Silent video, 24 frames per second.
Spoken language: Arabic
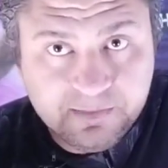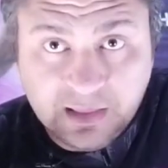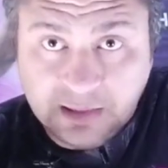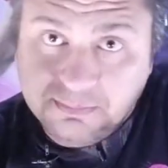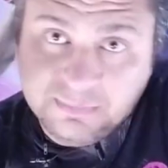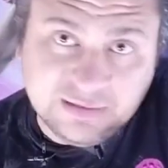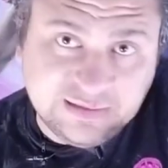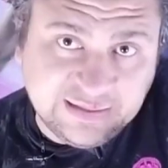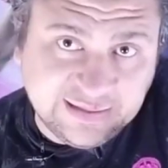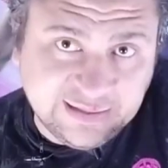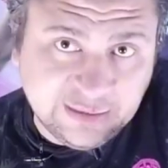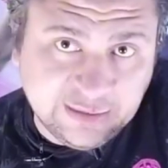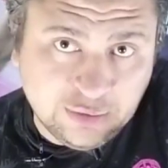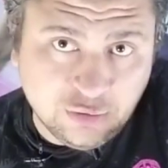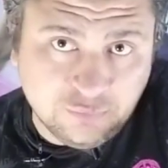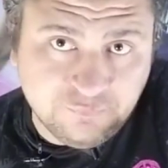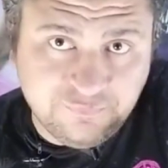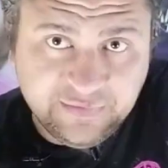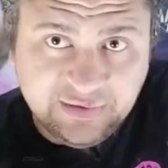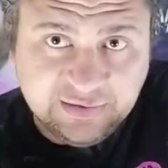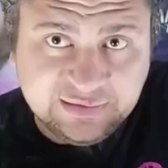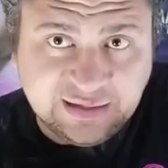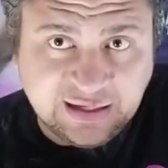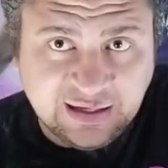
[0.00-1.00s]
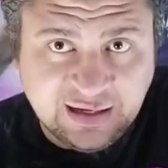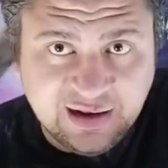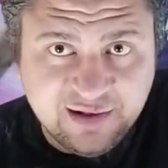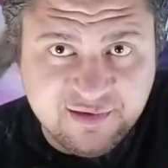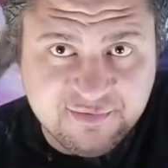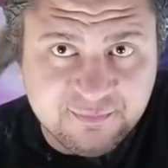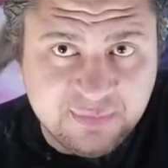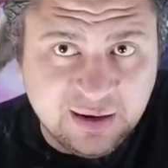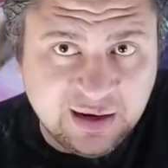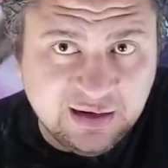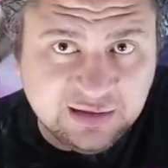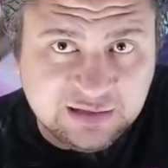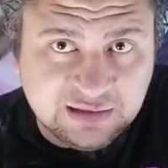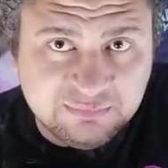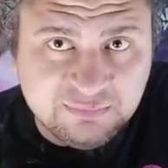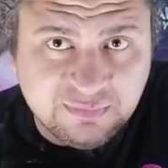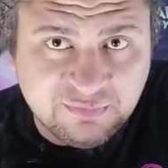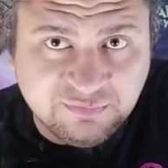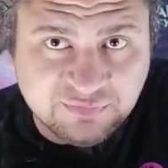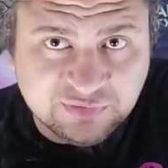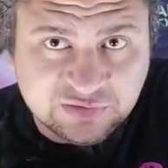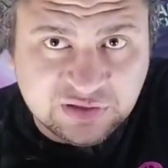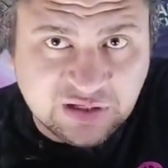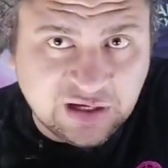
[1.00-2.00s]
طب ما انت كده وافقت على الاسماء اللي
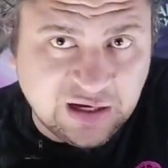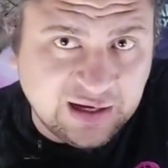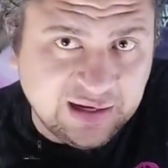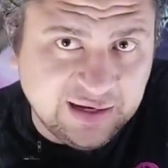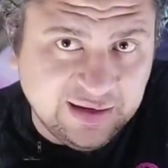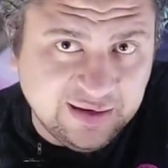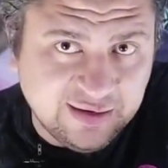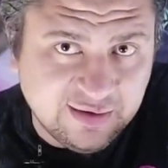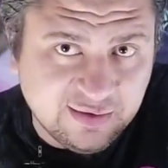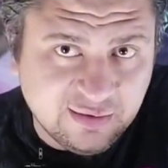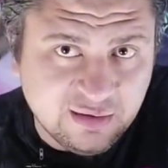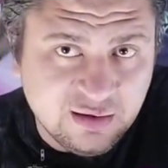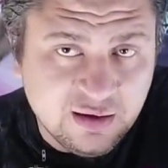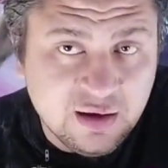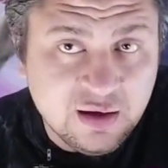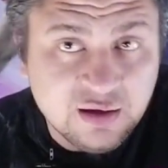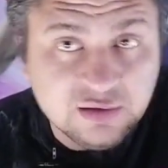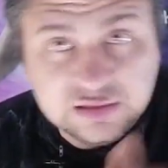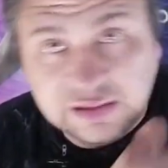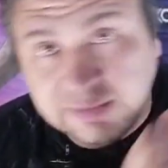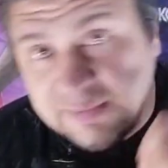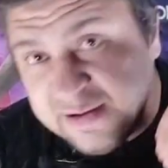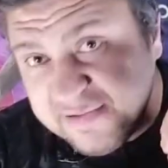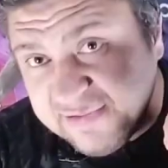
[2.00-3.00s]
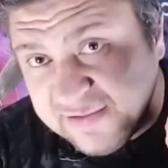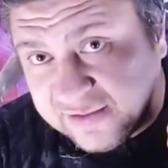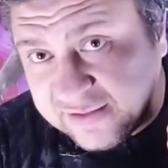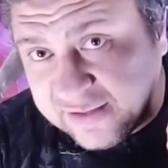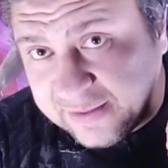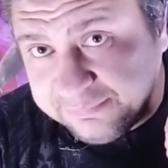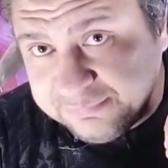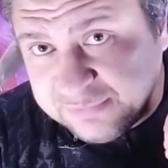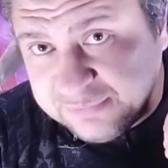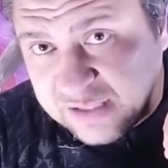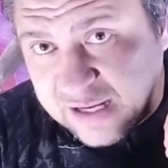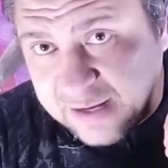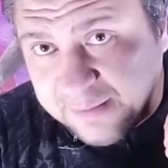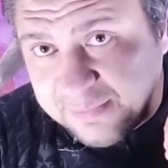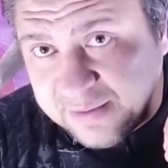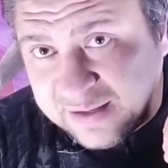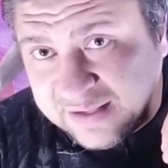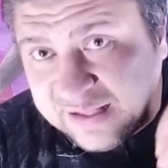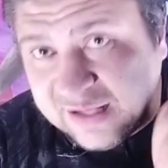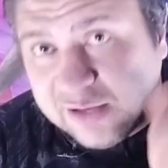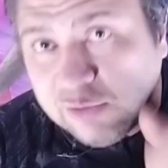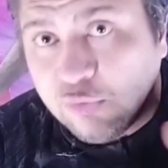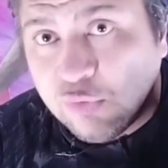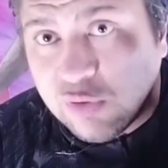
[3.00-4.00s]
تم فرضها عليك طب اسال كابتن ايهاب
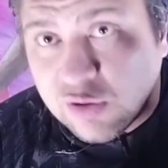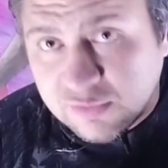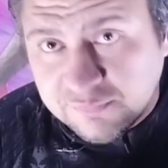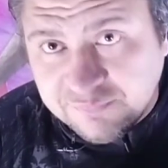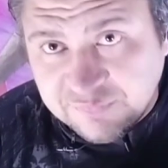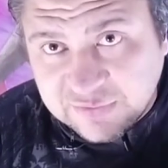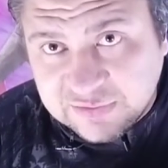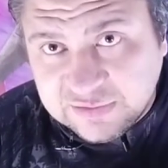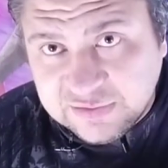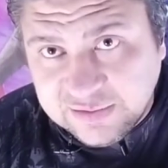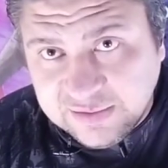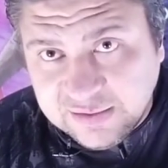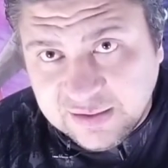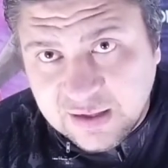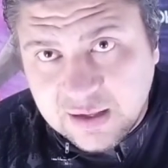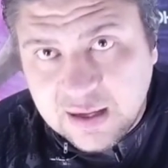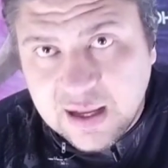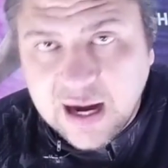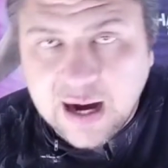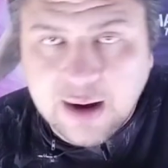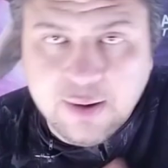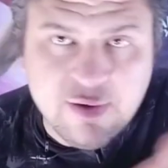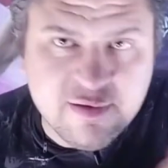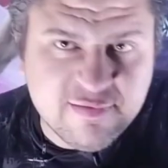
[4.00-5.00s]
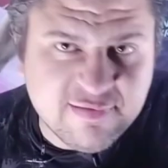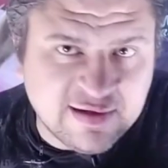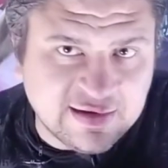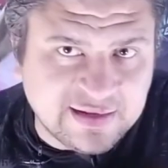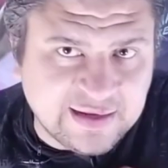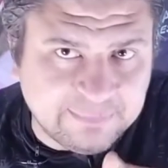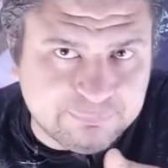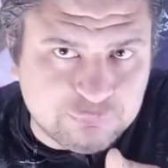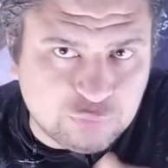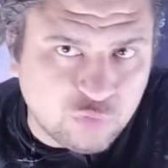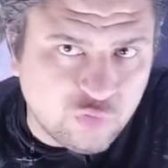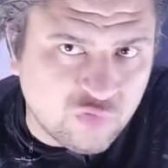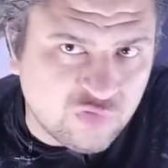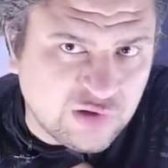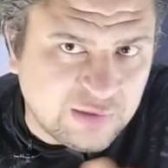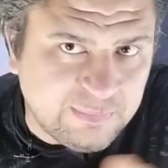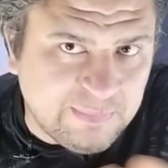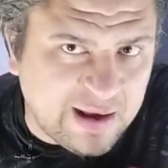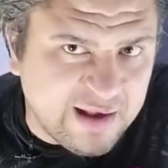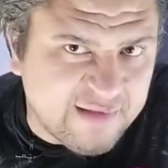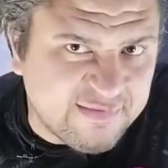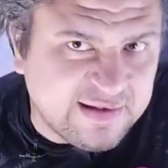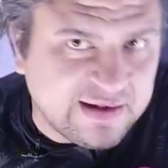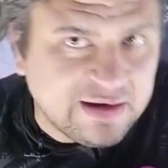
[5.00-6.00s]
جلال هو رفض ليه او اسال كابتن
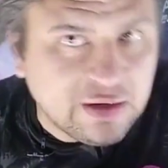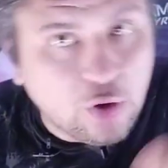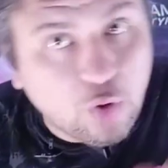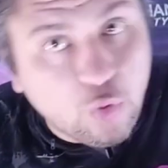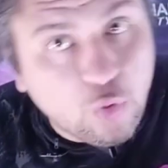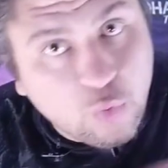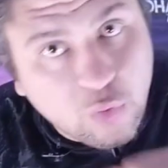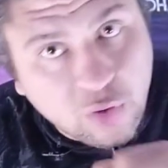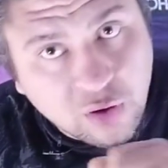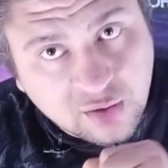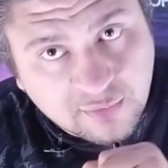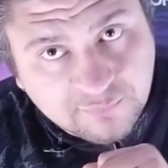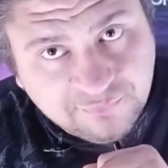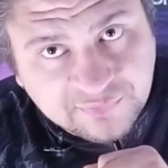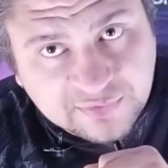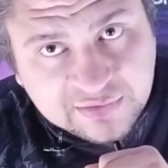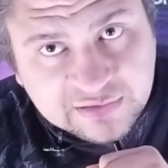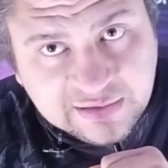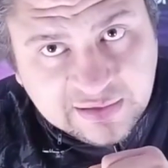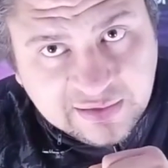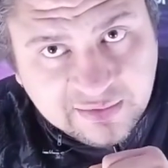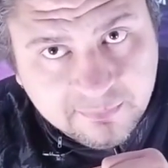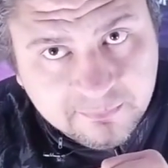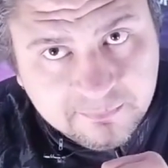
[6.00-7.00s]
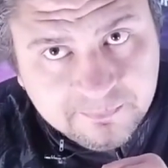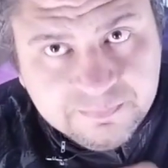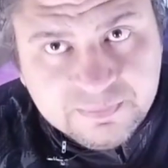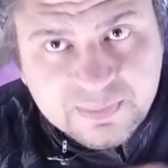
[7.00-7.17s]
حسام حسن هو رفض ليه